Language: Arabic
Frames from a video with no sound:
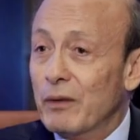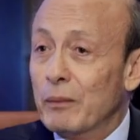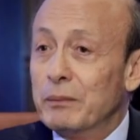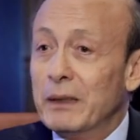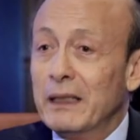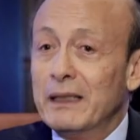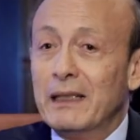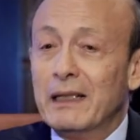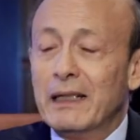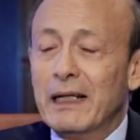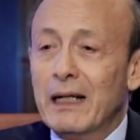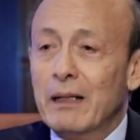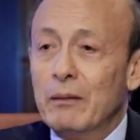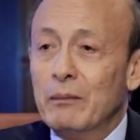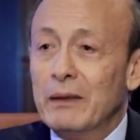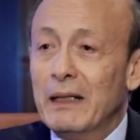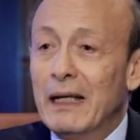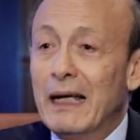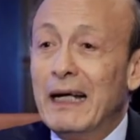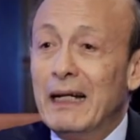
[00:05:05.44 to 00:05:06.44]
فابتدت
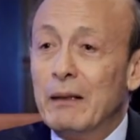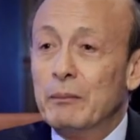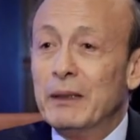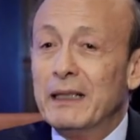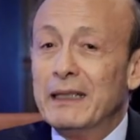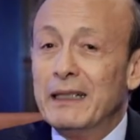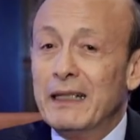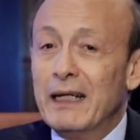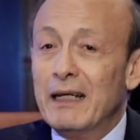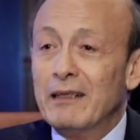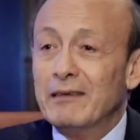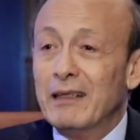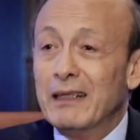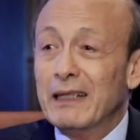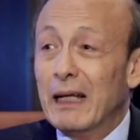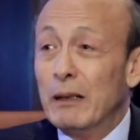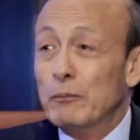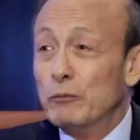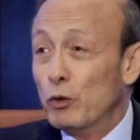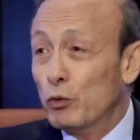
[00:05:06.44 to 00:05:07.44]
الكلام ده احنا ابتديناه سنه
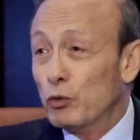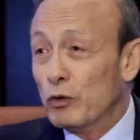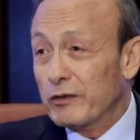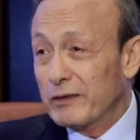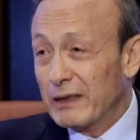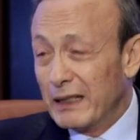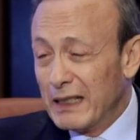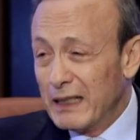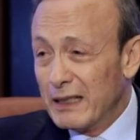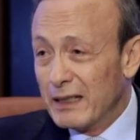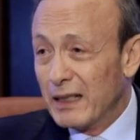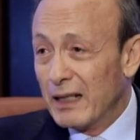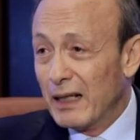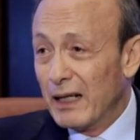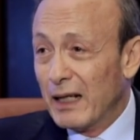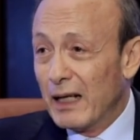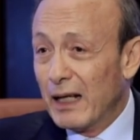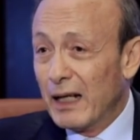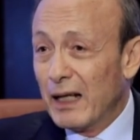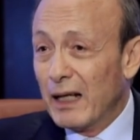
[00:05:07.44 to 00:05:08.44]
95 آه،
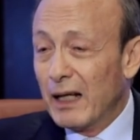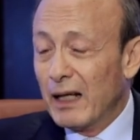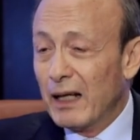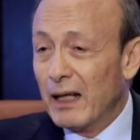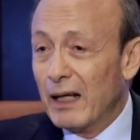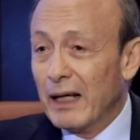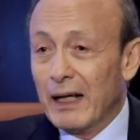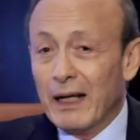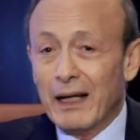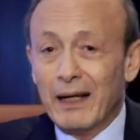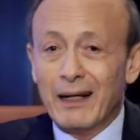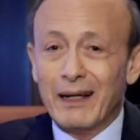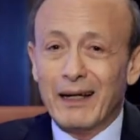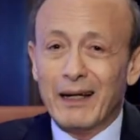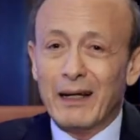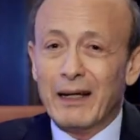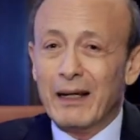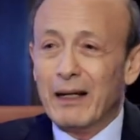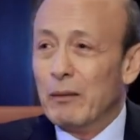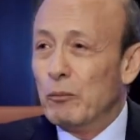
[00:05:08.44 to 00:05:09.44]

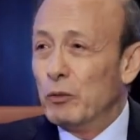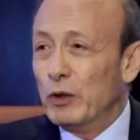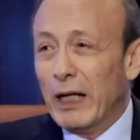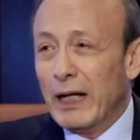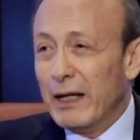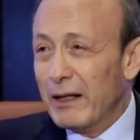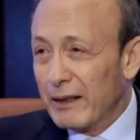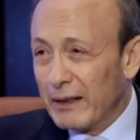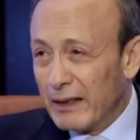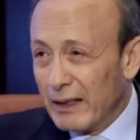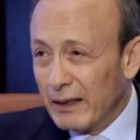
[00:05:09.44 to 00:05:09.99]
آه، متاخر